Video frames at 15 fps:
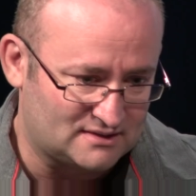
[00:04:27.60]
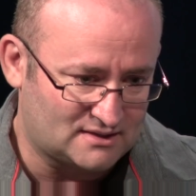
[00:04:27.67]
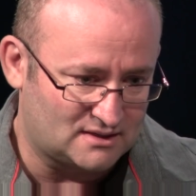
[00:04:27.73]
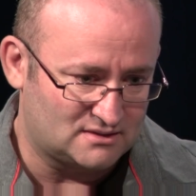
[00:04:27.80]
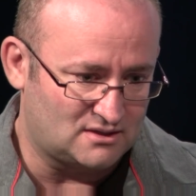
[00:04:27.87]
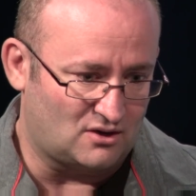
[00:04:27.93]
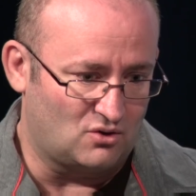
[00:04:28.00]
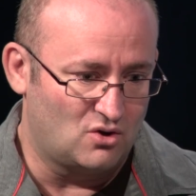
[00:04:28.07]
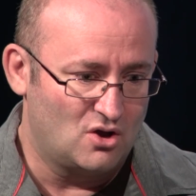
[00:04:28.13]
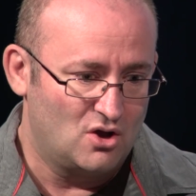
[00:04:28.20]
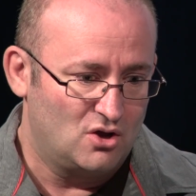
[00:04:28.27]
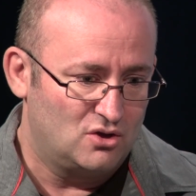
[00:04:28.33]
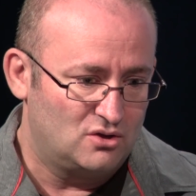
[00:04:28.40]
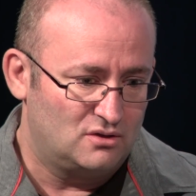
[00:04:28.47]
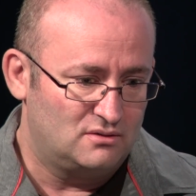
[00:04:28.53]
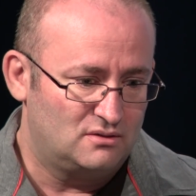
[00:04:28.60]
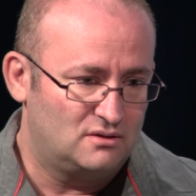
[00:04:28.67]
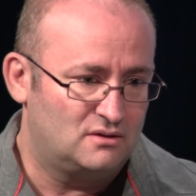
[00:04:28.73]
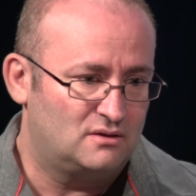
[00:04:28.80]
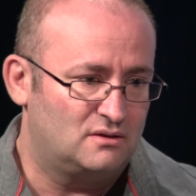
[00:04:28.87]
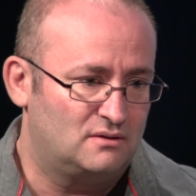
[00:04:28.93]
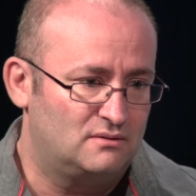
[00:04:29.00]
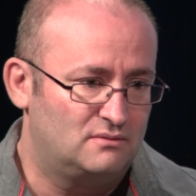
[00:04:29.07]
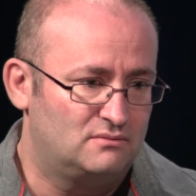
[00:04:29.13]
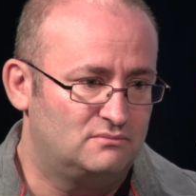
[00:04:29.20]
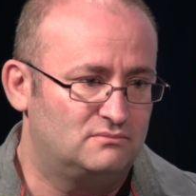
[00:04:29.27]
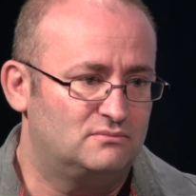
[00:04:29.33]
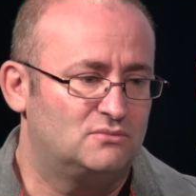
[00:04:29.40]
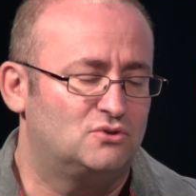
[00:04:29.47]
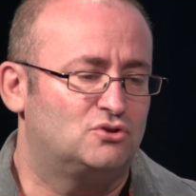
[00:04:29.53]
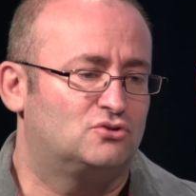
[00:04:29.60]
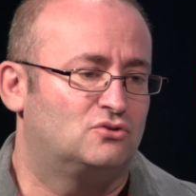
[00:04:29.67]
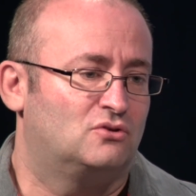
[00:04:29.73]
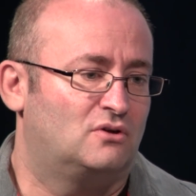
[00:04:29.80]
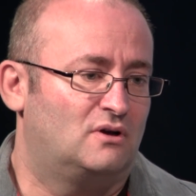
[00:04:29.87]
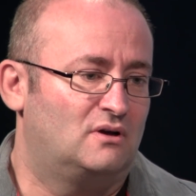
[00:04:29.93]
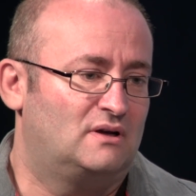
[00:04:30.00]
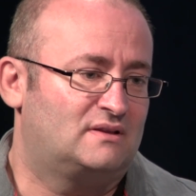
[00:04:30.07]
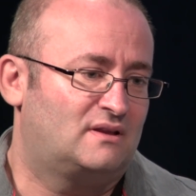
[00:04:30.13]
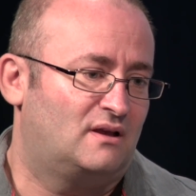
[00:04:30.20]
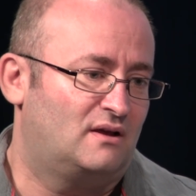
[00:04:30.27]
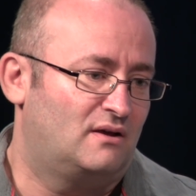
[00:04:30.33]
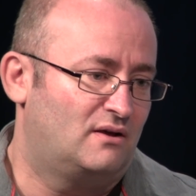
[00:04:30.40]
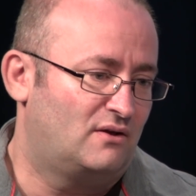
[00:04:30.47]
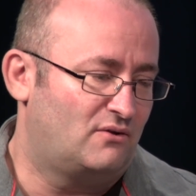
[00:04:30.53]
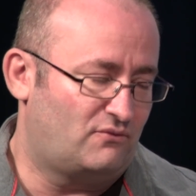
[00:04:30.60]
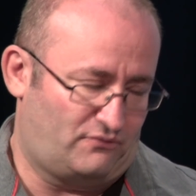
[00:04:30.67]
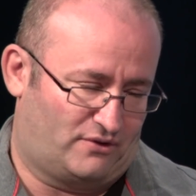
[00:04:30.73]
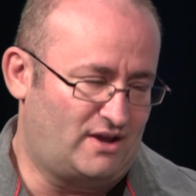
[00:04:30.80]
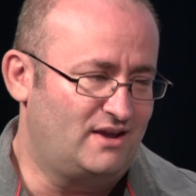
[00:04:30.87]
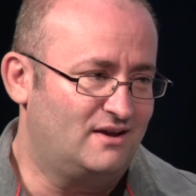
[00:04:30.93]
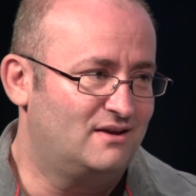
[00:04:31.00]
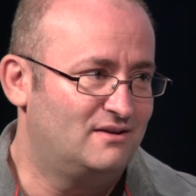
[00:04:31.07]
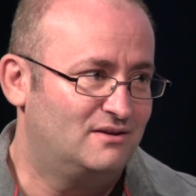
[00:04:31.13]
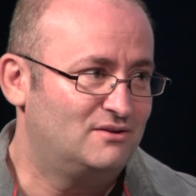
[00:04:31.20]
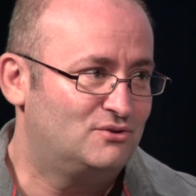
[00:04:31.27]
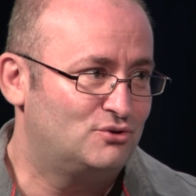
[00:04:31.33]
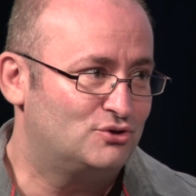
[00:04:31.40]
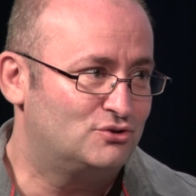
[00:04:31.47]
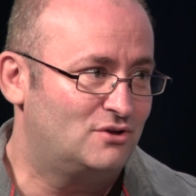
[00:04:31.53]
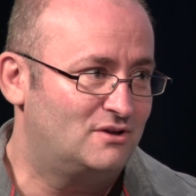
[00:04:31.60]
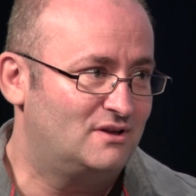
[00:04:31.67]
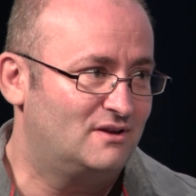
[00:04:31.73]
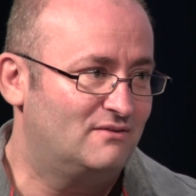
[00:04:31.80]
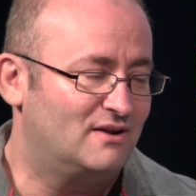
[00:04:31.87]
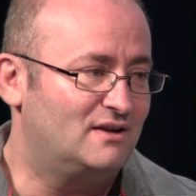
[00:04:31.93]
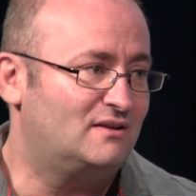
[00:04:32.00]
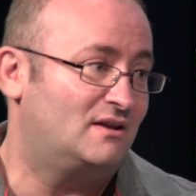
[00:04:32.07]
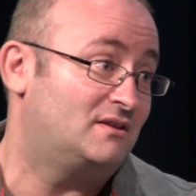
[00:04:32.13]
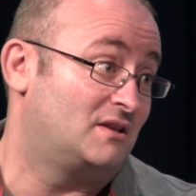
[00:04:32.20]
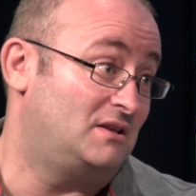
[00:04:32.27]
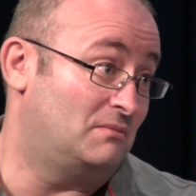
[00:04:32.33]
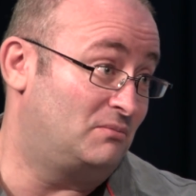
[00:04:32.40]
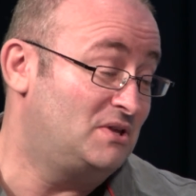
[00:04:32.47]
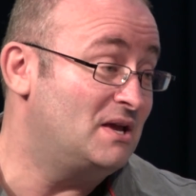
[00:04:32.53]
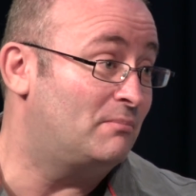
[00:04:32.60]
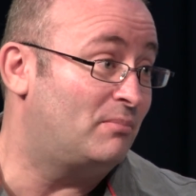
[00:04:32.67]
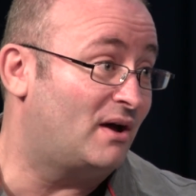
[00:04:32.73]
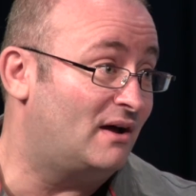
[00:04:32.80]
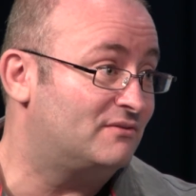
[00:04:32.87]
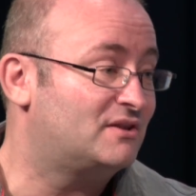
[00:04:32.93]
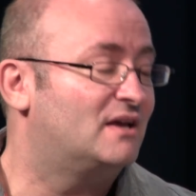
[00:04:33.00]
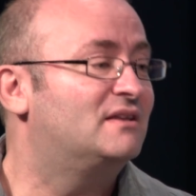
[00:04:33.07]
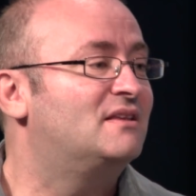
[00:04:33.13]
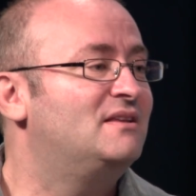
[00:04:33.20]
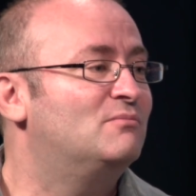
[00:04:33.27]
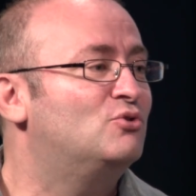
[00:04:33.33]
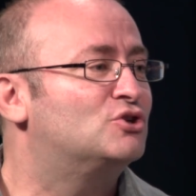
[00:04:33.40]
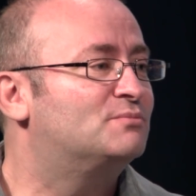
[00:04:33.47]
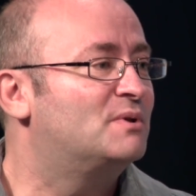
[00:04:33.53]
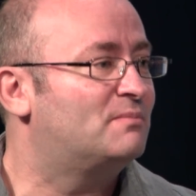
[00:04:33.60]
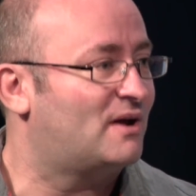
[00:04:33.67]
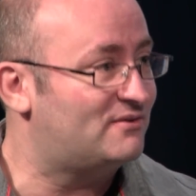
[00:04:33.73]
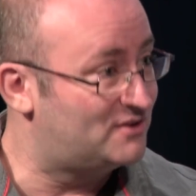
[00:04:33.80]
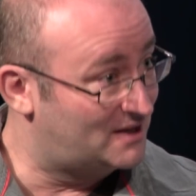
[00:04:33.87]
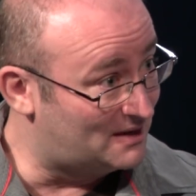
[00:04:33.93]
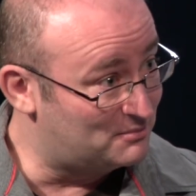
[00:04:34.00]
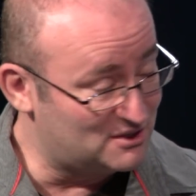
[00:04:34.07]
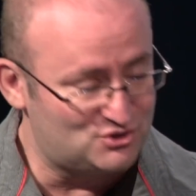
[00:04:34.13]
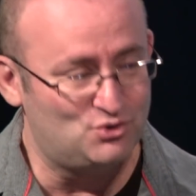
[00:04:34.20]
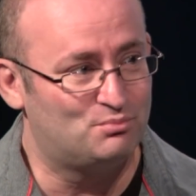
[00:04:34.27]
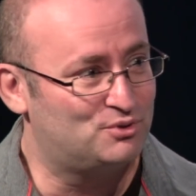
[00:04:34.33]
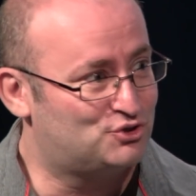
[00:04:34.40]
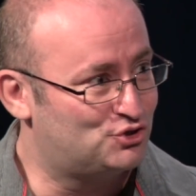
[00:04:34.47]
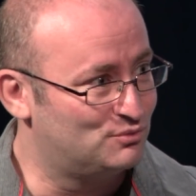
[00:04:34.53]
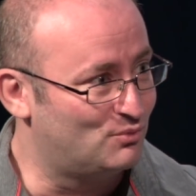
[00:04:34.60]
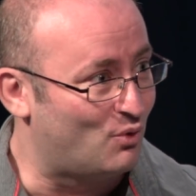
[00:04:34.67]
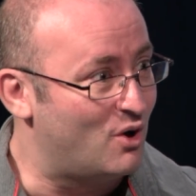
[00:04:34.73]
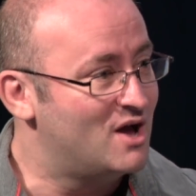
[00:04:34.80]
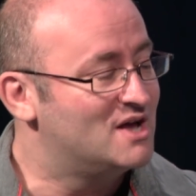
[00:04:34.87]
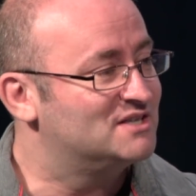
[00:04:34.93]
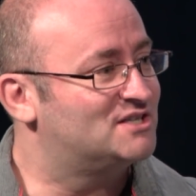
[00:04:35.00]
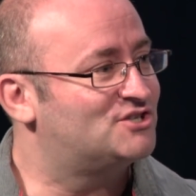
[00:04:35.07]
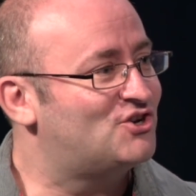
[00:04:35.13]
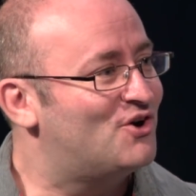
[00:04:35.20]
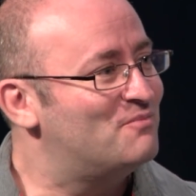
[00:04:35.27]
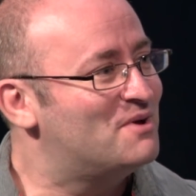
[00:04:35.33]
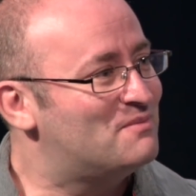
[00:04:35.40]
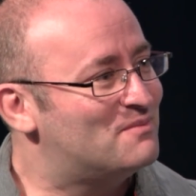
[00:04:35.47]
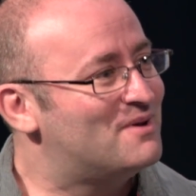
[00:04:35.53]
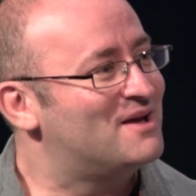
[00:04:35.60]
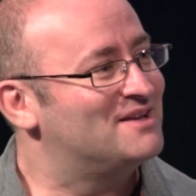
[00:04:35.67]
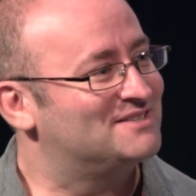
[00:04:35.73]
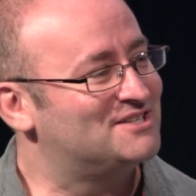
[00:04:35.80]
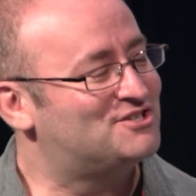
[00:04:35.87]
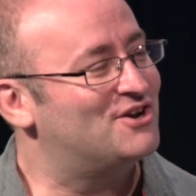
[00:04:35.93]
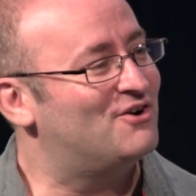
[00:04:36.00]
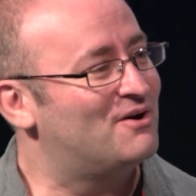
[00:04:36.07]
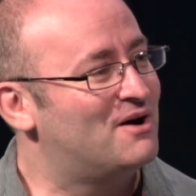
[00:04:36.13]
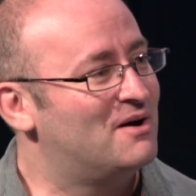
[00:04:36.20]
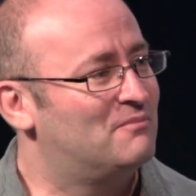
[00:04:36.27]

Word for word: я сказал, э, что это фейк, то, что они говорят, это не, правда, это не может быть правда, я объясню почему. Сначала мы сначала